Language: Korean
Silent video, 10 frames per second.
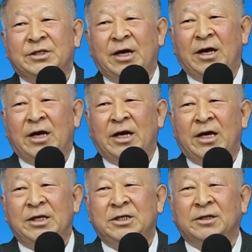자,
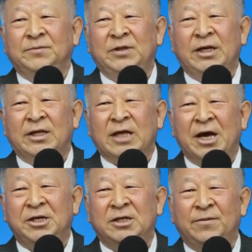지금 이
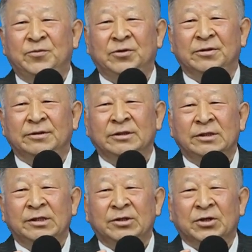다윗이란 분은
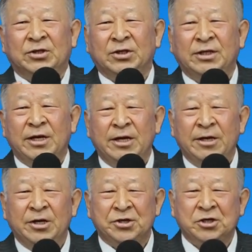
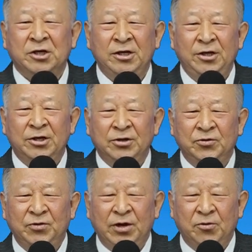어떻게
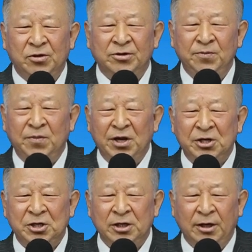천년 후에 올그
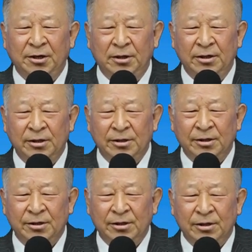메시아를
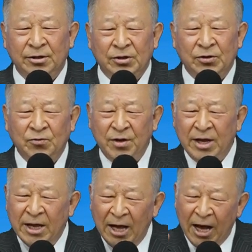
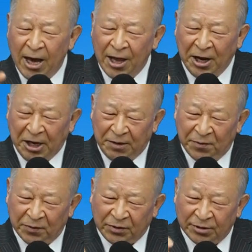왜
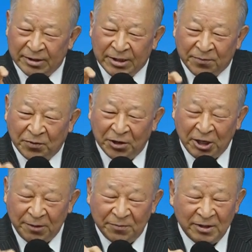하나님으로부터
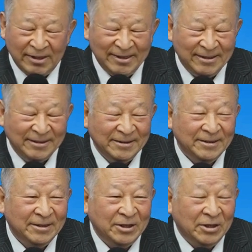버림을
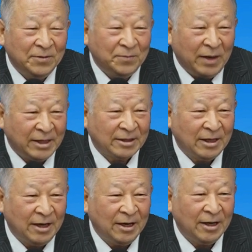
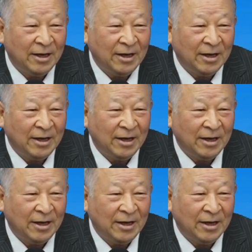받았다.